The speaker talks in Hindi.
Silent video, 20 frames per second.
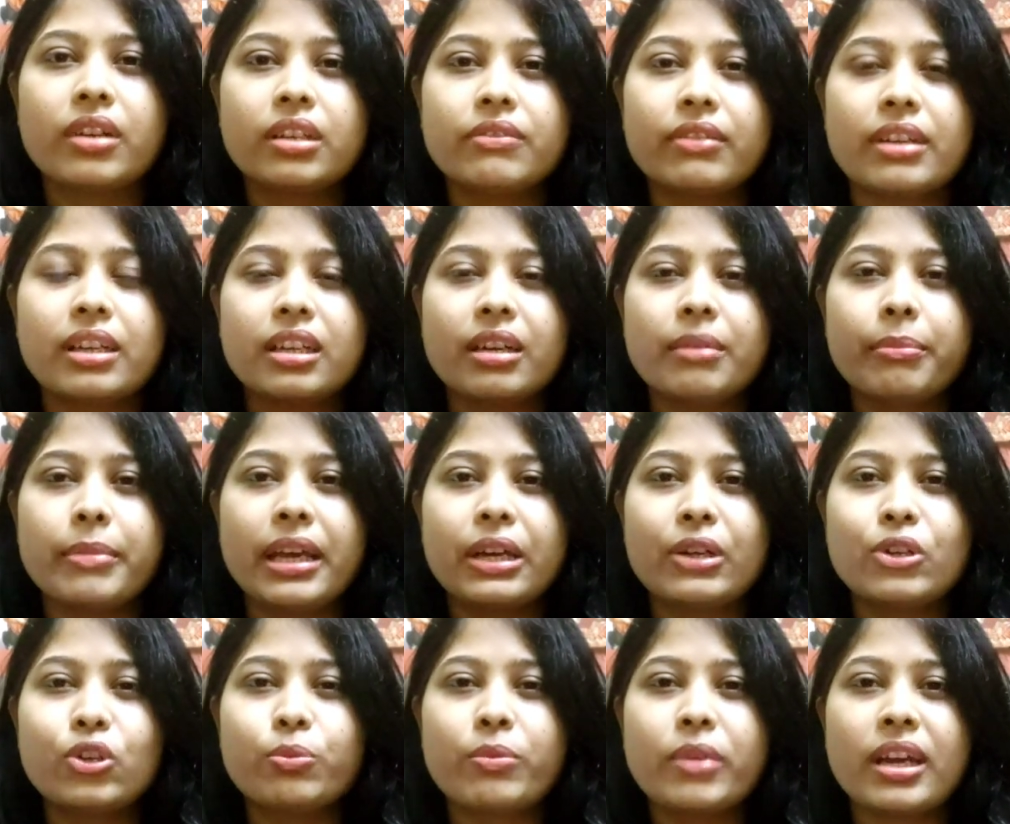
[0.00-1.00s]
एवरीवन वेलकम
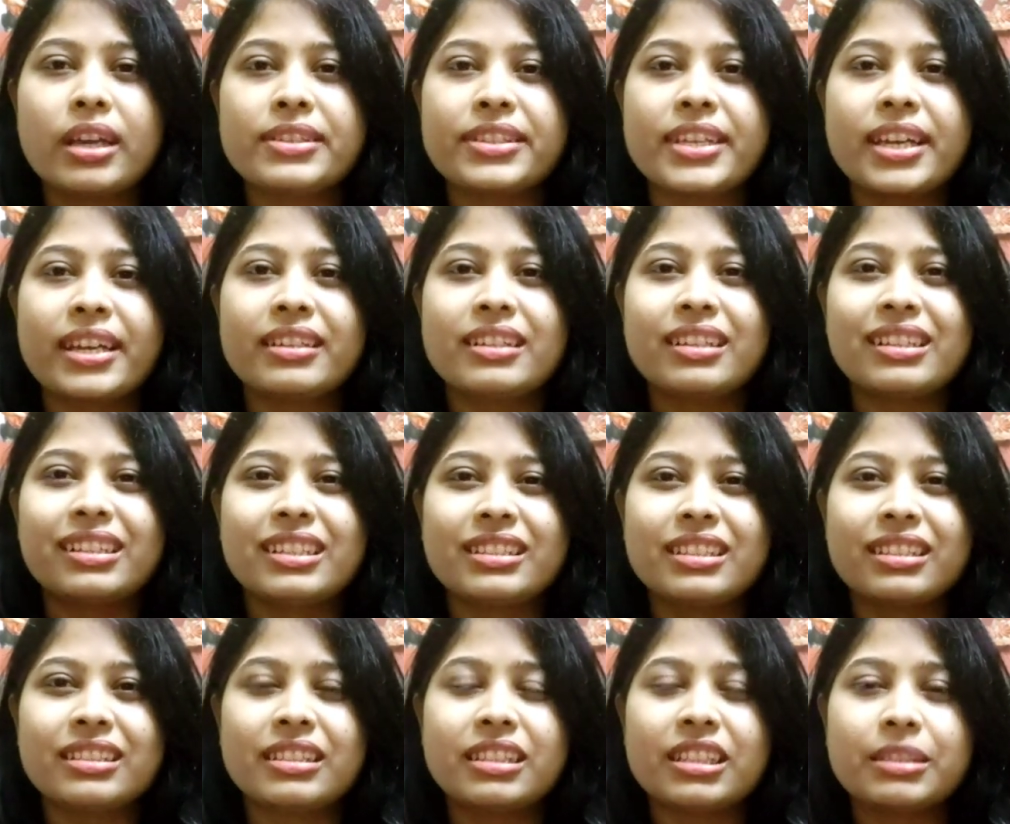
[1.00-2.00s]
बैक टू माय चैनल
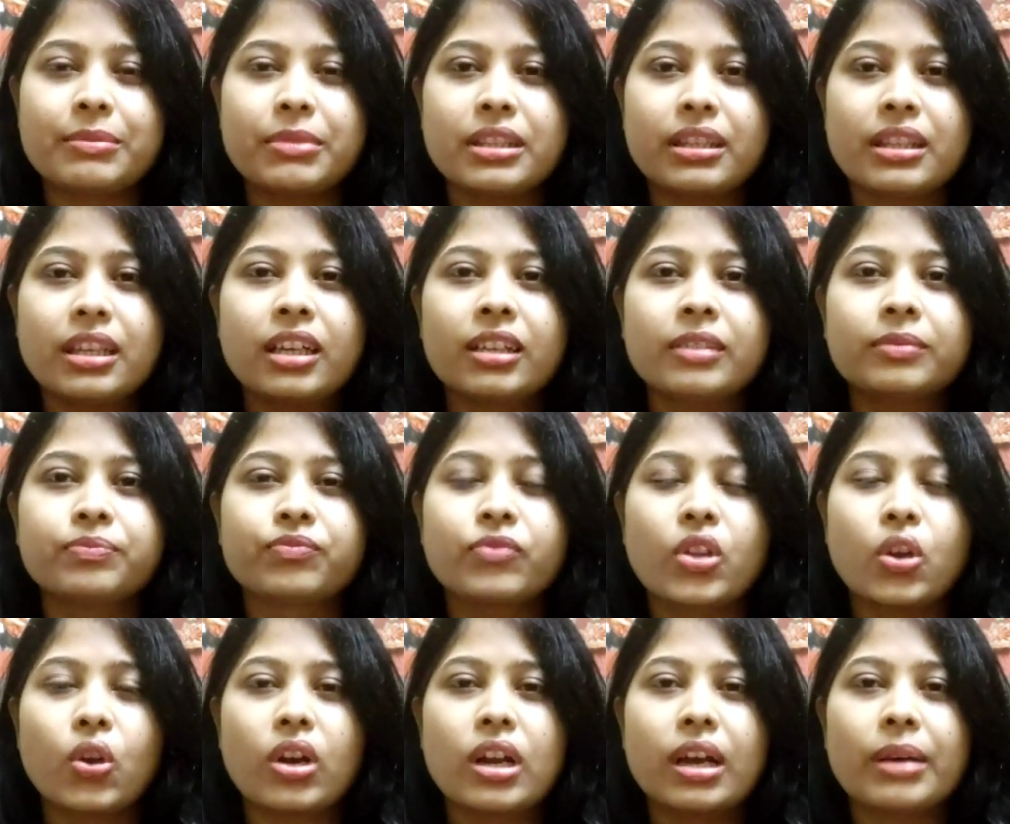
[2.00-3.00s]
दिस इज़ स्मिता
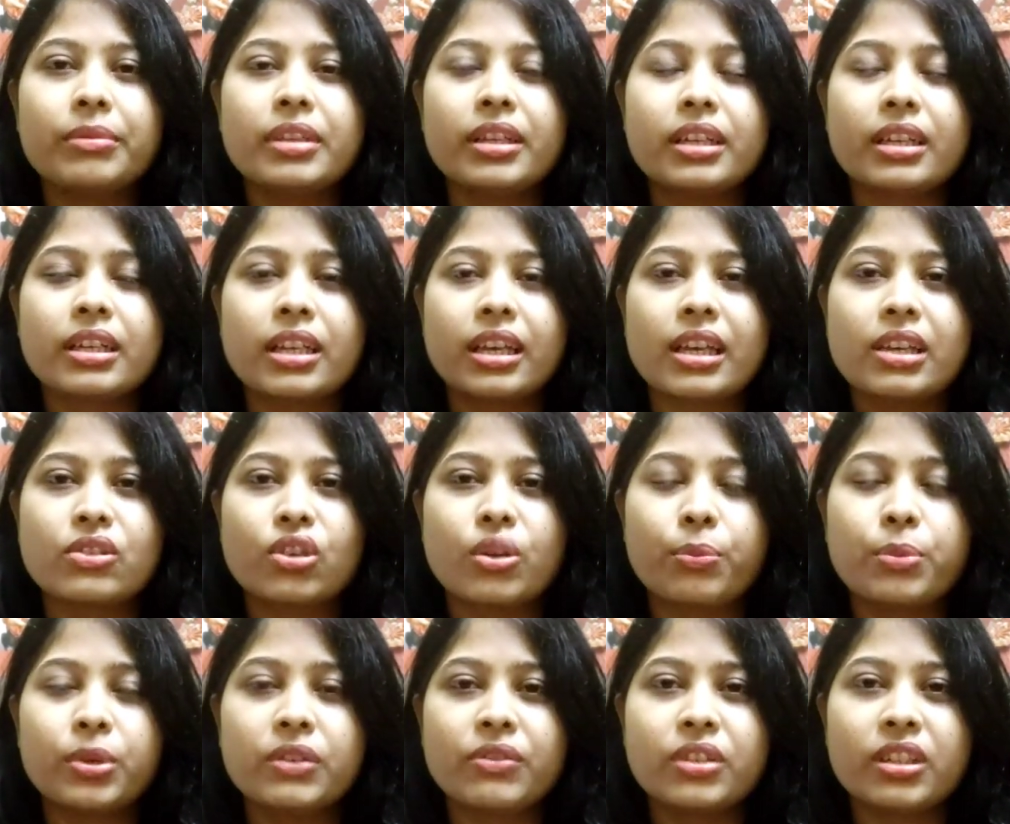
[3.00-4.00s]
और आप देख रहे हैं
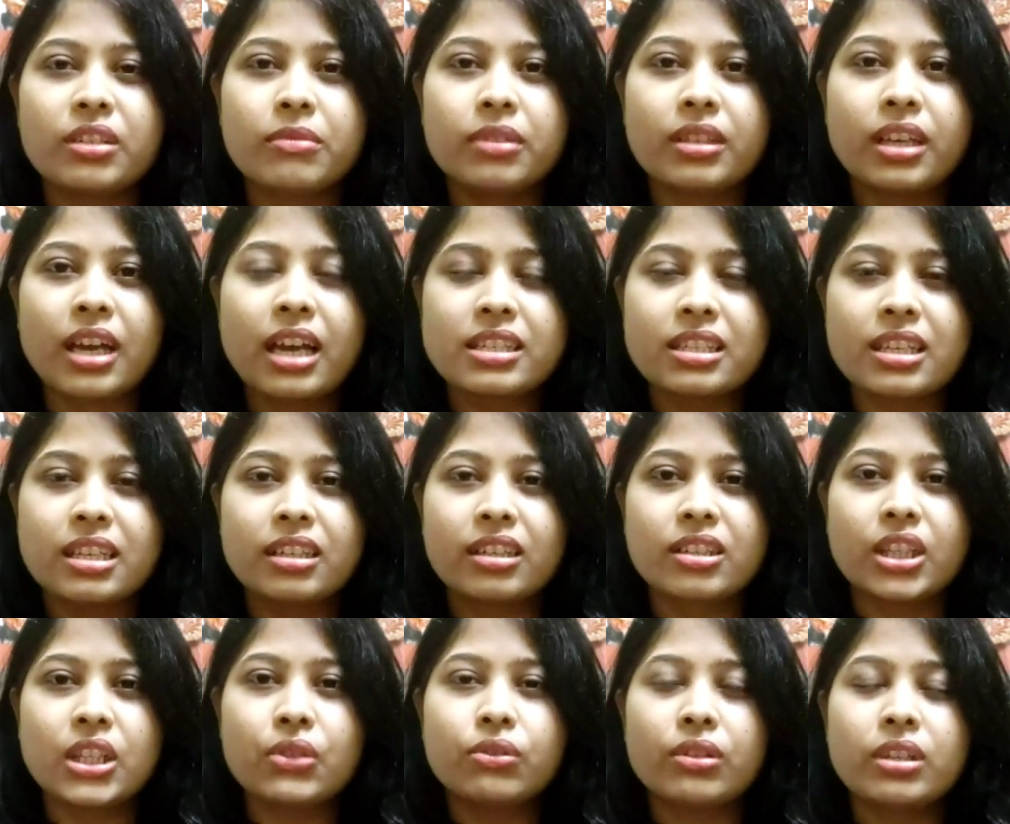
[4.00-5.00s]
शॉपिंग विद मी आशा
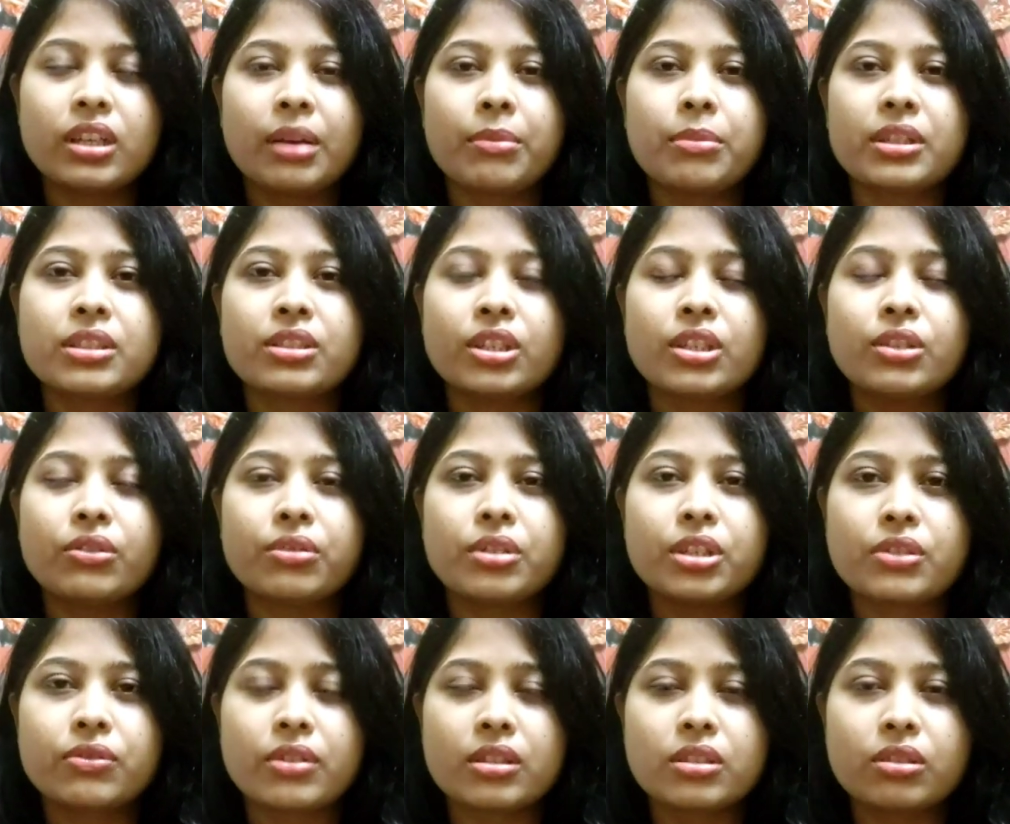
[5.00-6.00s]
करती हूँ कि आप अच्छे
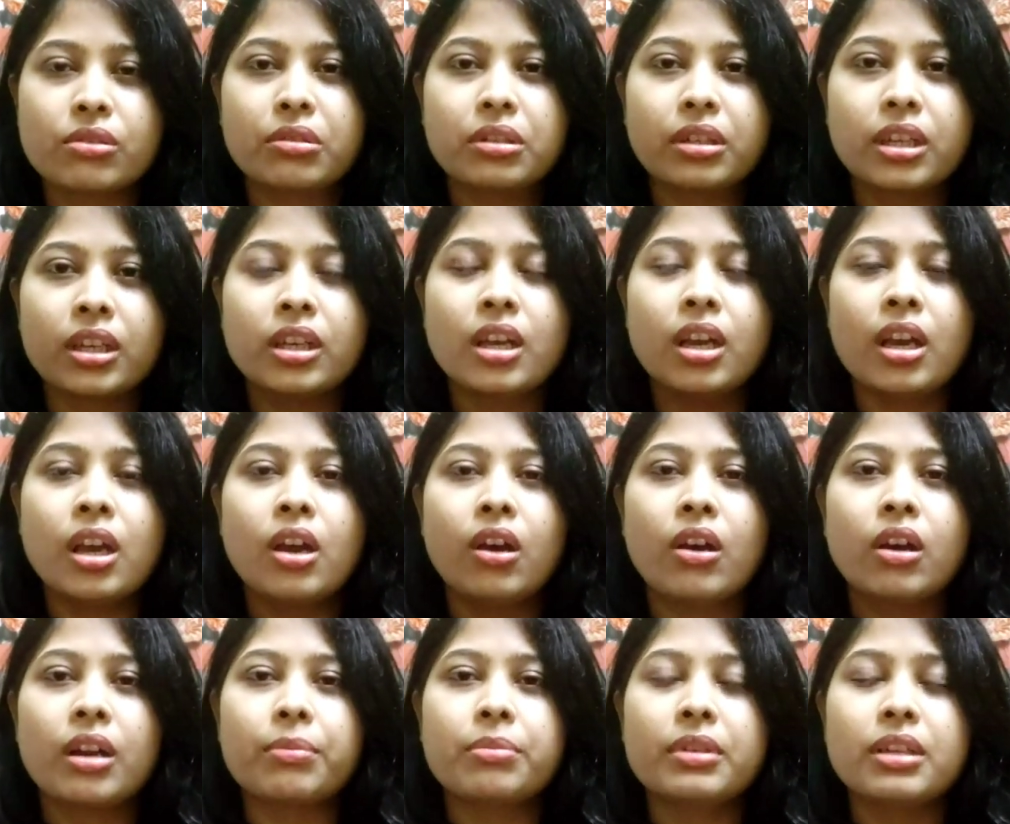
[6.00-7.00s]
होंगे स्वस्थ होंगे
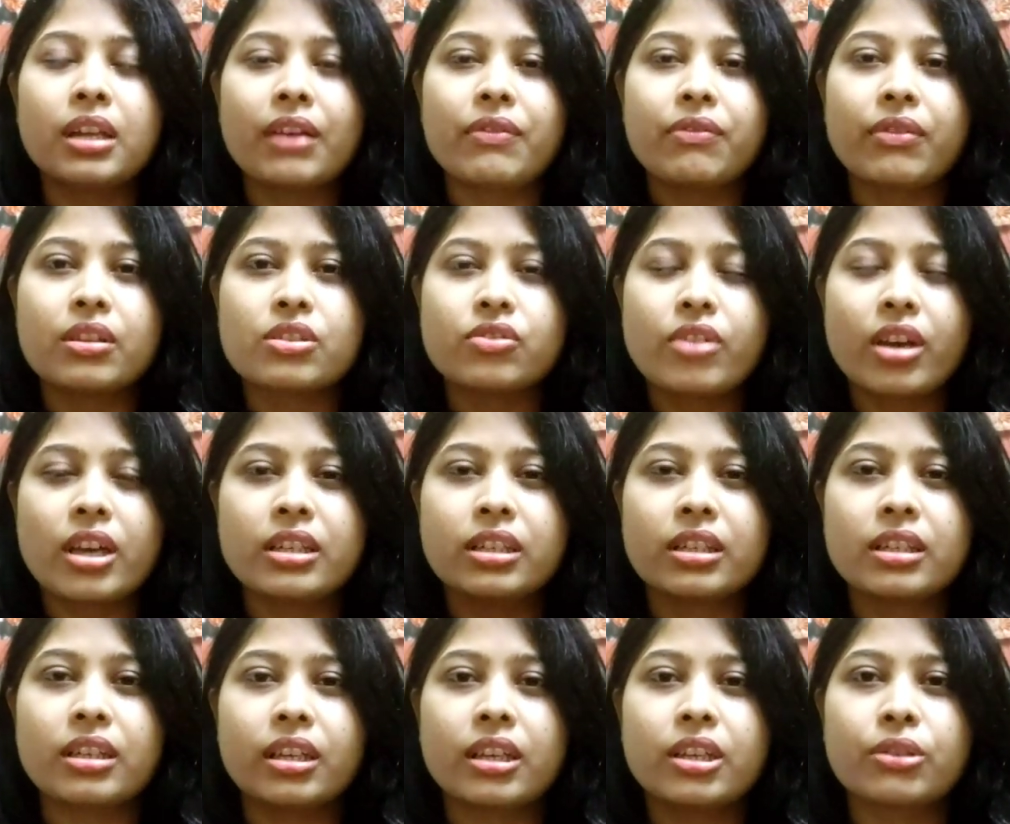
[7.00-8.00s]
और अपनी लाइफ एंजॉय
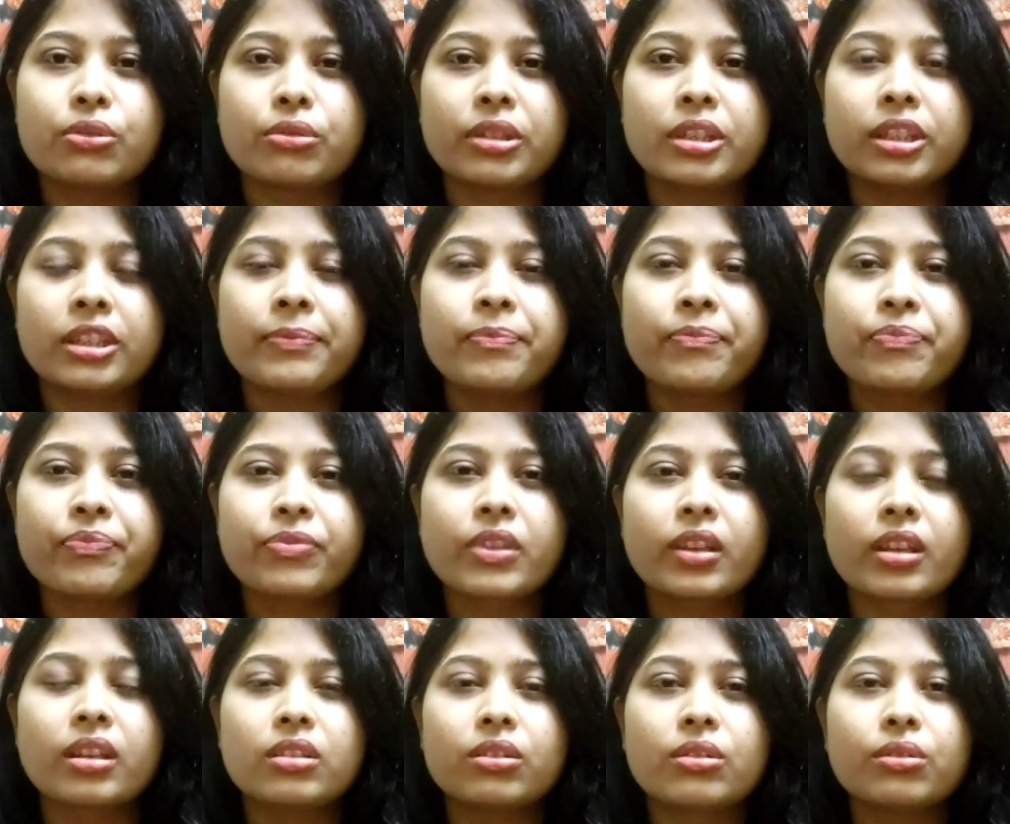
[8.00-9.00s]
कर रहे होंगे
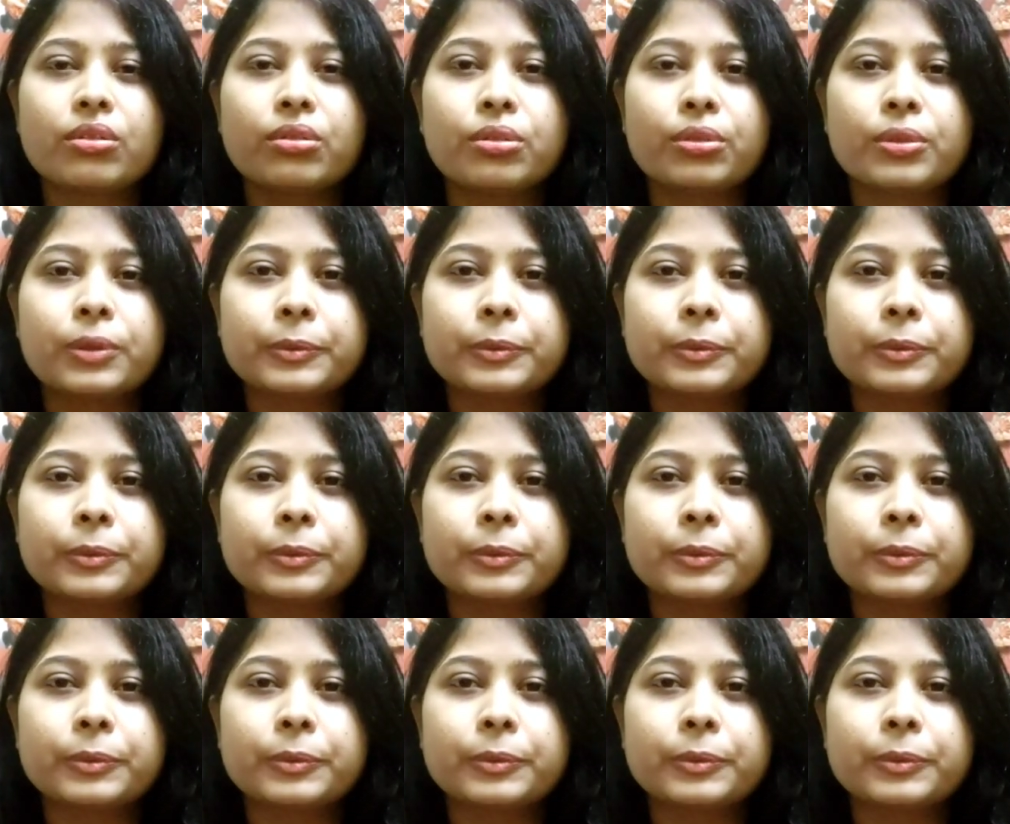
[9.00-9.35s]
तो